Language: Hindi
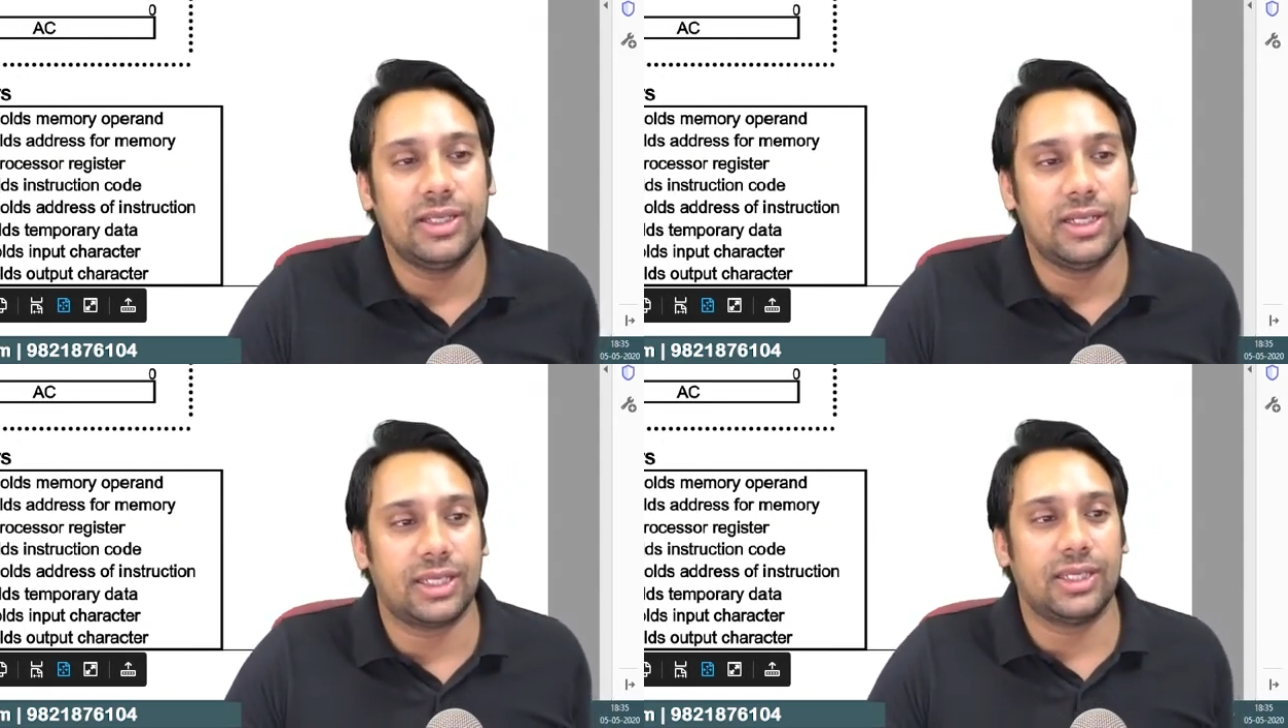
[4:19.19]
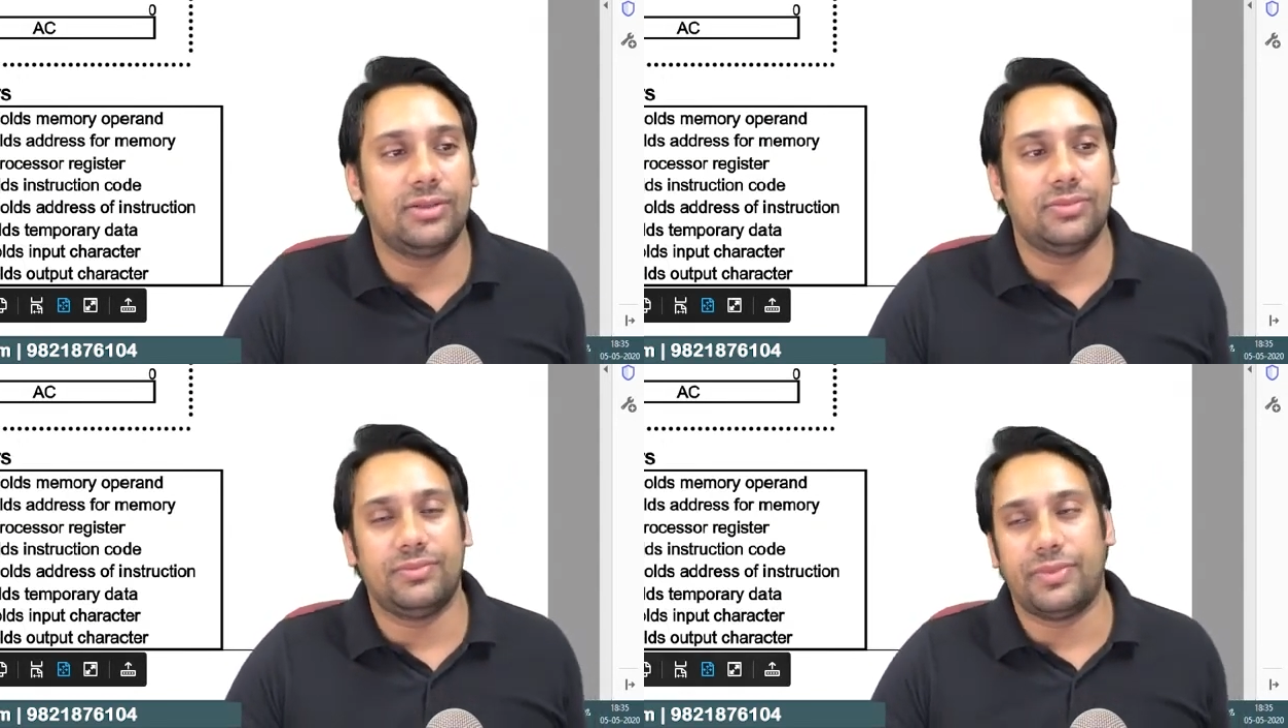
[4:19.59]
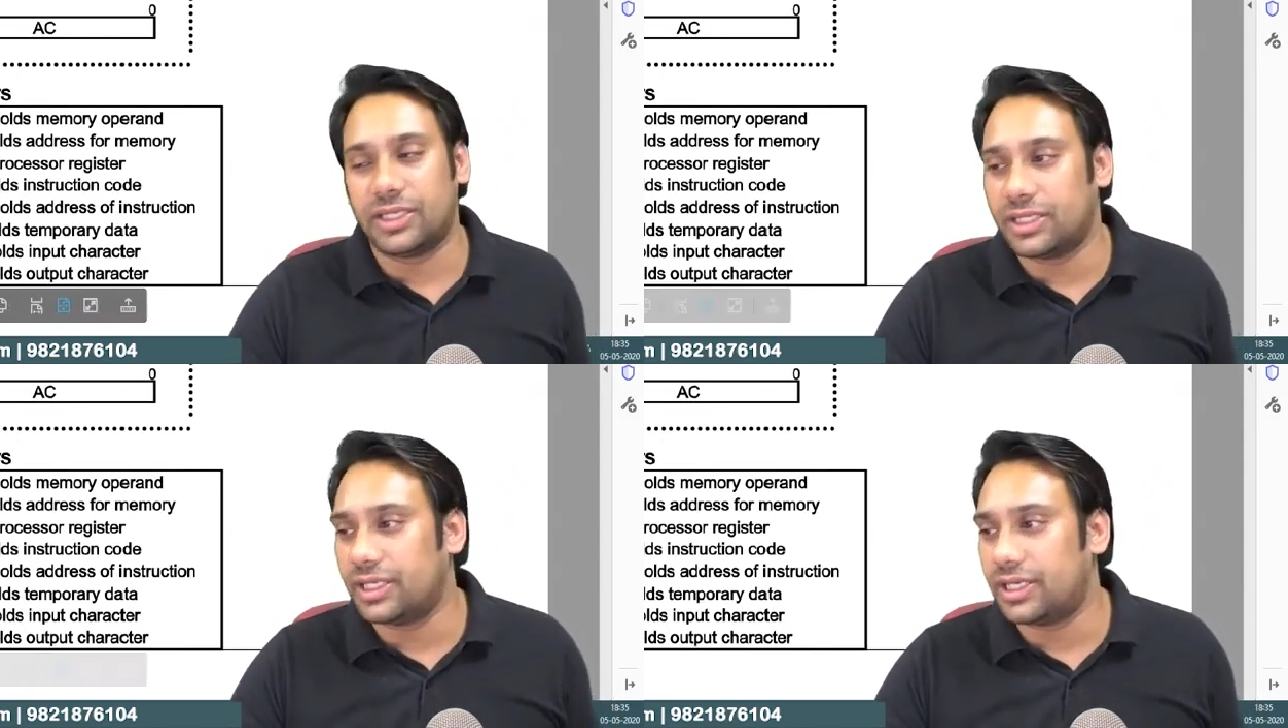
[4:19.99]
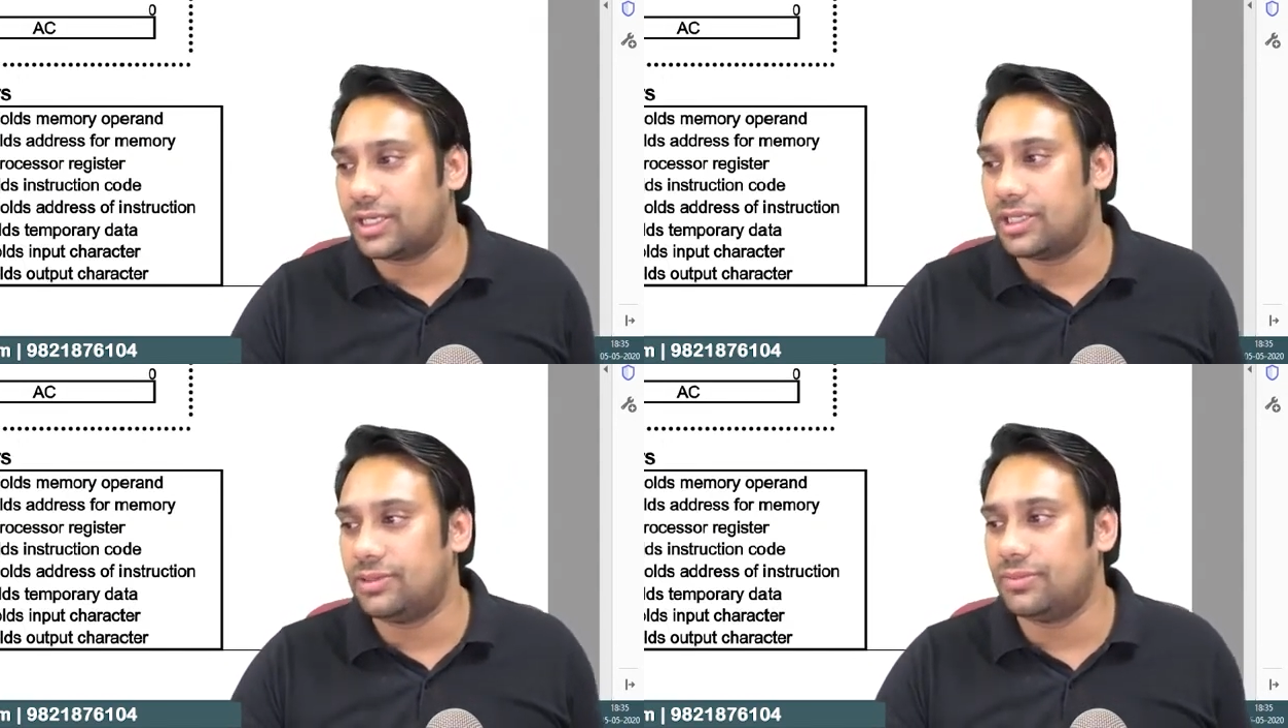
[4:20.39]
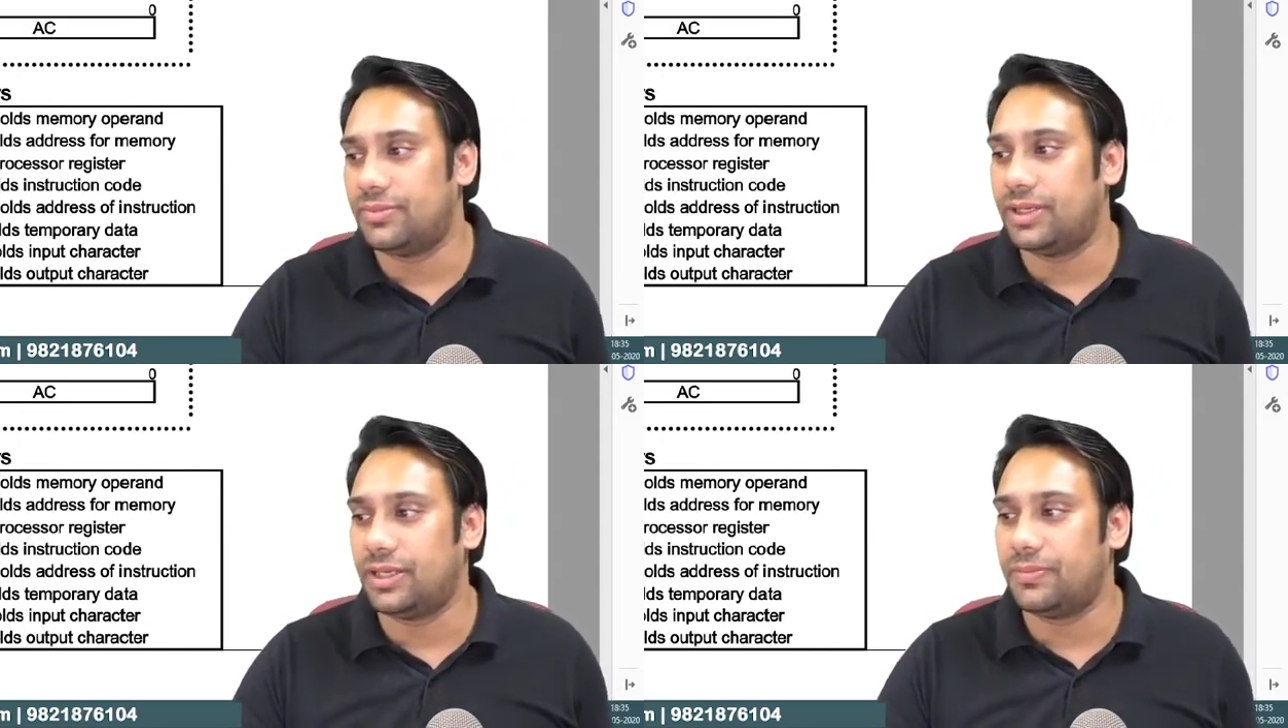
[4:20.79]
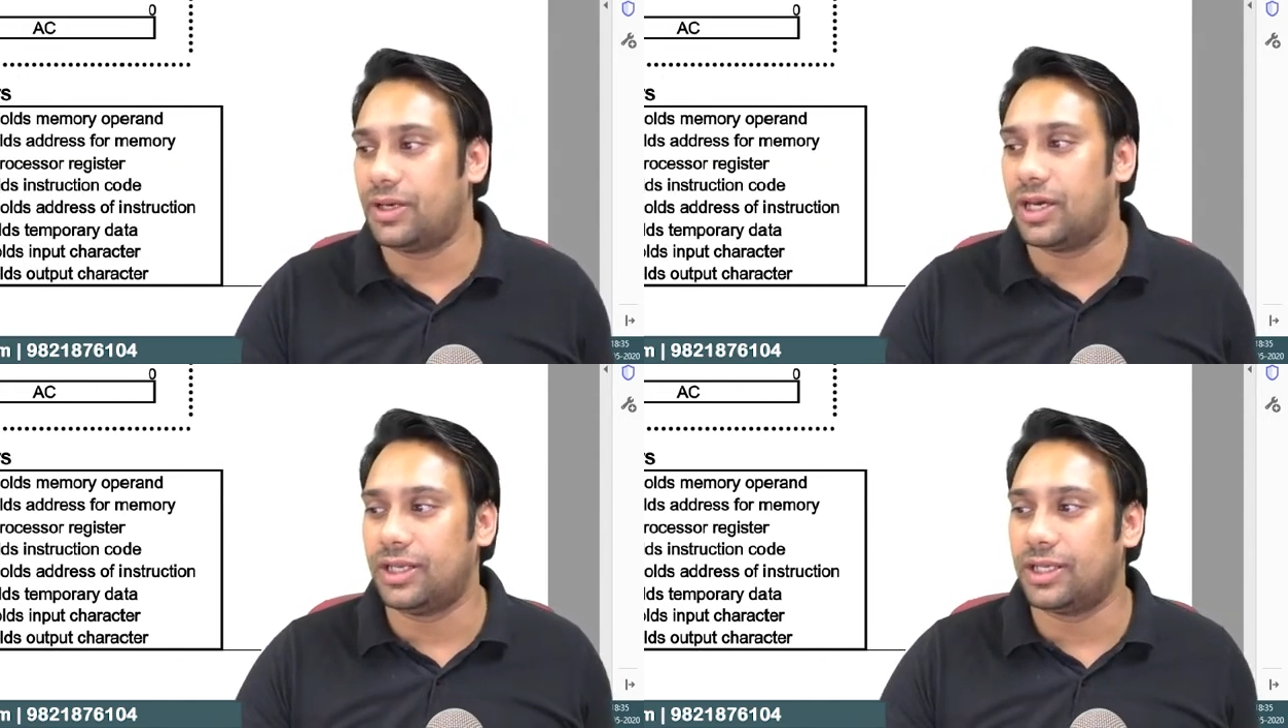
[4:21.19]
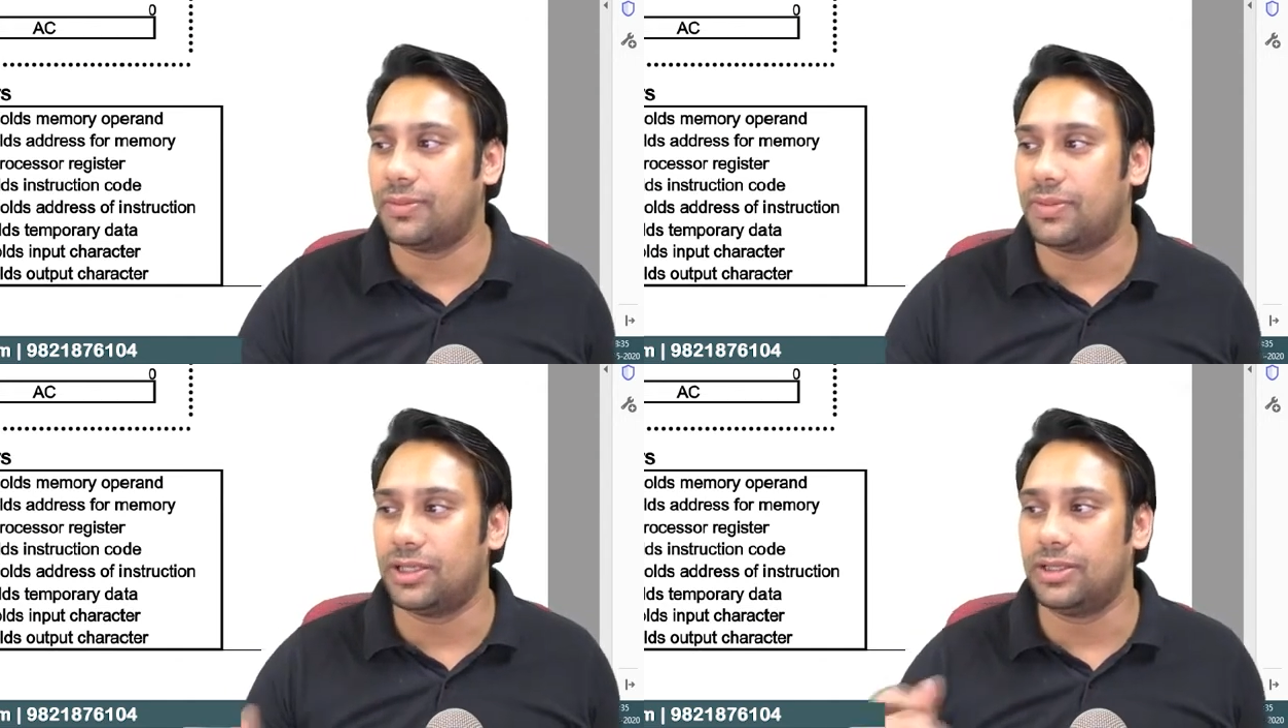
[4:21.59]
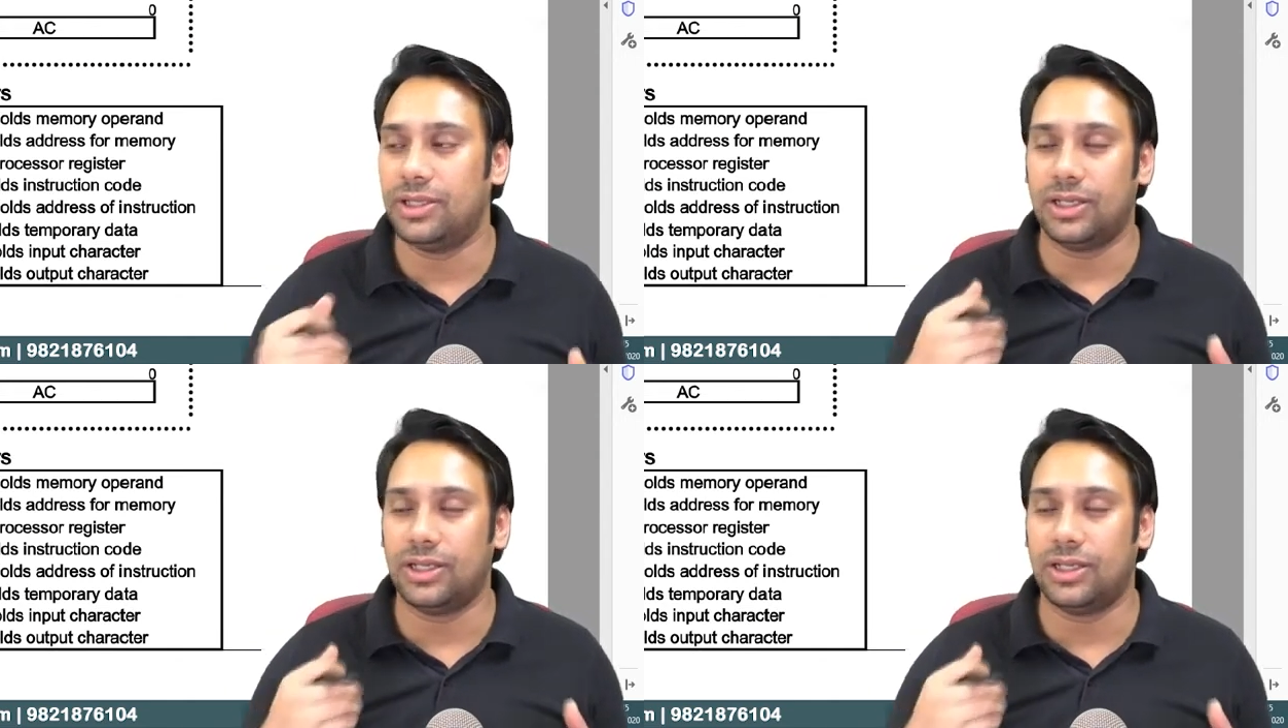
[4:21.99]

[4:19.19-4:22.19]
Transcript: लेकिन बेटर ये है कि मेरे पढ़ाने के बाद